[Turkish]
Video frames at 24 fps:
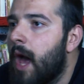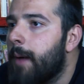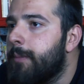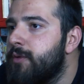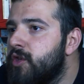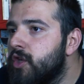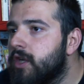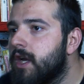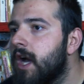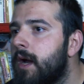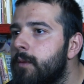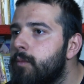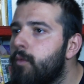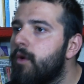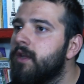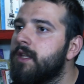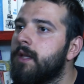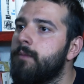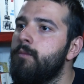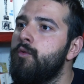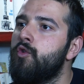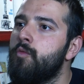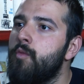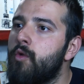Ne yapacak abi bu
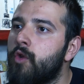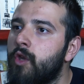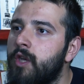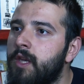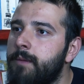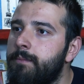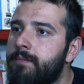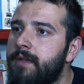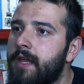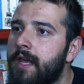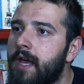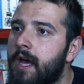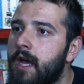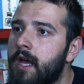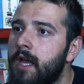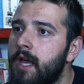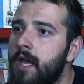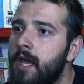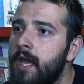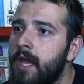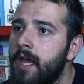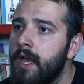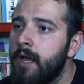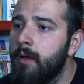adam yüzme öğrenip ya.
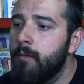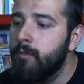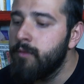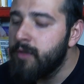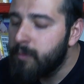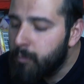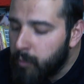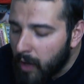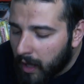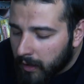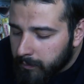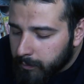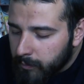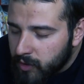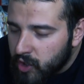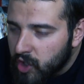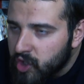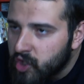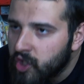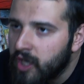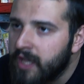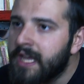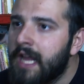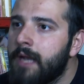60
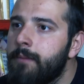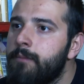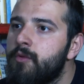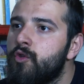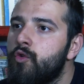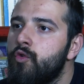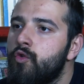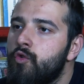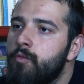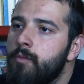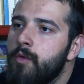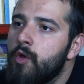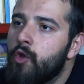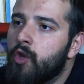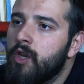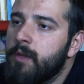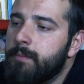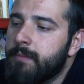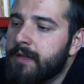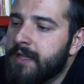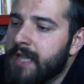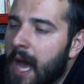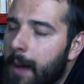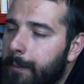yaşında gelmiş yüzümü
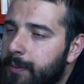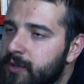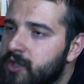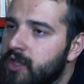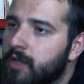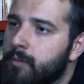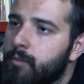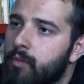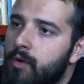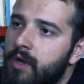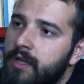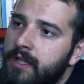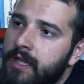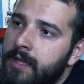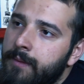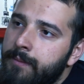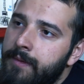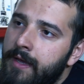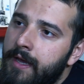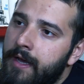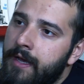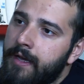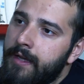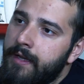öğrenip de ne yapacak bu adam Niye?
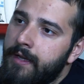ya?